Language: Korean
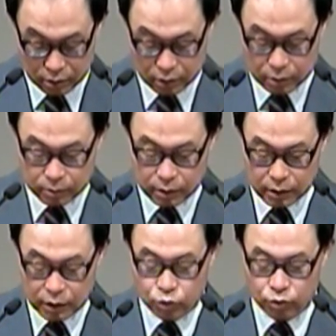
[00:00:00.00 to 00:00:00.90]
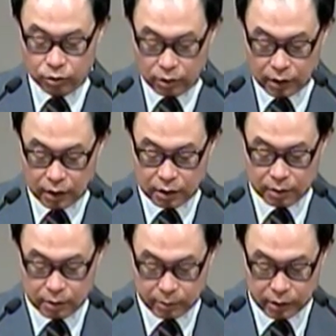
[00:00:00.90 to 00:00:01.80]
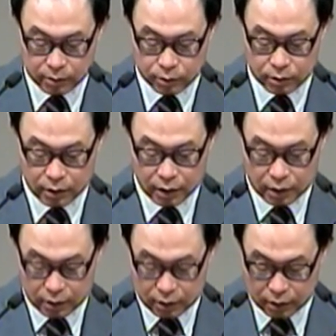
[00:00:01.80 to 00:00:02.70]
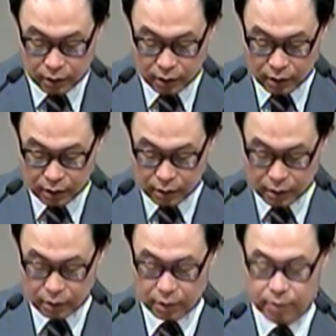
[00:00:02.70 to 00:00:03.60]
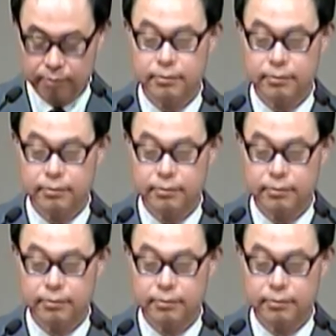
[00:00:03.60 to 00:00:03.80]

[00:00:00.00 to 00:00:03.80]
이집트의 기둥성자라는 사람이 있습니다. 시몬 스틸리테스라는 사람.